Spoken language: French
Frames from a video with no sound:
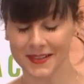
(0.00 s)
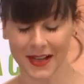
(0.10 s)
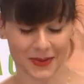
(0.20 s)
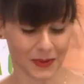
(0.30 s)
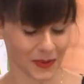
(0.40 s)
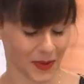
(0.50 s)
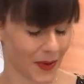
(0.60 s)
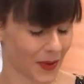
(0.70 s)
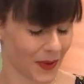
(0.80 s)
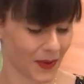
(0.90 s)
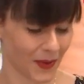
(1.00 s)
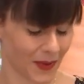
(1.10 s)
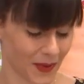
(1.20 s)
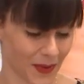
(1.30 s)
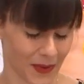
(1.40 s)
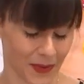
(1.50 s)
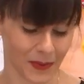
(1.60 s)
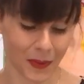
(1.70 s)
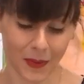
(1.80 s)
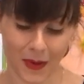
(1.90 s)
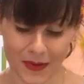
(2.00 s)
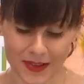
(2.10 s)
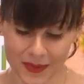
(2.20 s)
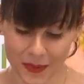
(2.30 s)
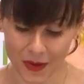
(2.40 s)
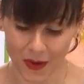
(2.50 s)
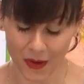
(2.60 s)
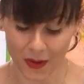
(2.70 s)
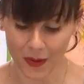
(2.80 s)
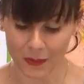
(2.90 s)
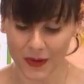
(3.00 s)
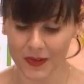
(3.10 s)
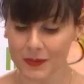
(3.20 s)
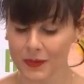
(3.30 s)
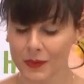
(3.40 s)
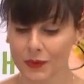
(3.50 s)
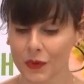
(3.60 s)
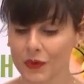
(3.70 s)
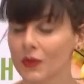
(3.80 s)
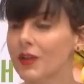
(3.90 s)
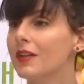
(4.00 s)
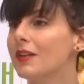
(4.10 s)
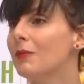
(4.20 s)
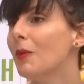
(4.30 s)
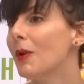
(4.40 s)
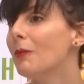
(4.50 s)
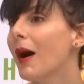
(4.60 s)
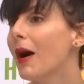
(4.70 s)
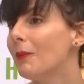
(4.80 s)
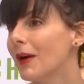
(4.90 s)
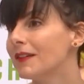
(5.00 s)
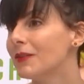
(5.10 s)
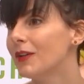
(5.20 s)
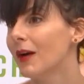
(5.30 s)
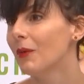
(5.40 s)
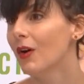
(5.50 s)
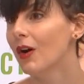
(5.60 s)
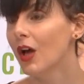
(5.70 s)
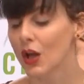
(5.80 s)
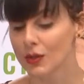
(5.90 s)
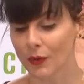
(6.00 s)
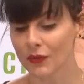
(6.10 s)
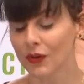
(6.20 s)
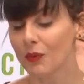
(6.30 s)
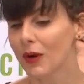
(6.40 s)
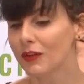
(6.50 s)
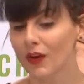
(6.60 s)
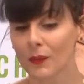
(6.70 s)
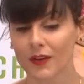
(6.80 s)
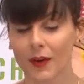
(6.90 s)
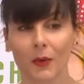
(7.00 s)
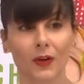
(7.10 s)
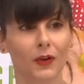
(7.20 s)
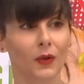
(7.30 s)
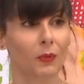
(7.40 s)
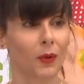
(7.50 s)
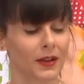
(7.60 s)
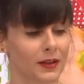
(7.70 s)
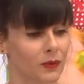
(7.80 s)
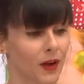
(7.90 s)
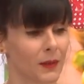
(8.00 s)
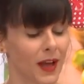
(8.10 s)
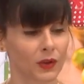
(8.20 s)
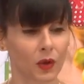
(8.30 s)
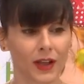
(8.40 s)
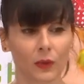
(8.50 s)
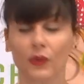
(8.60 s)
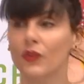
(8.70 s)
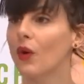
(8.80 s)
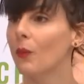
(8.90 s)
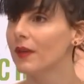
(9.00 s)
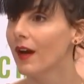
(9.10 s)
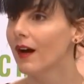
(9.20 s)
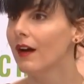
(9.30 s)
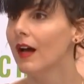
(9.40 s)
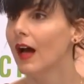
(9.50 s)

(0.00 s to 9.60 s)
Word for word: ça. Donc non, disons que moi c'est une, notion qui ne me plaît pas particulièrement. Je pense que le poids de forme, c'est vraiment le, poids qui nous va bien, dans lequel on se sent bien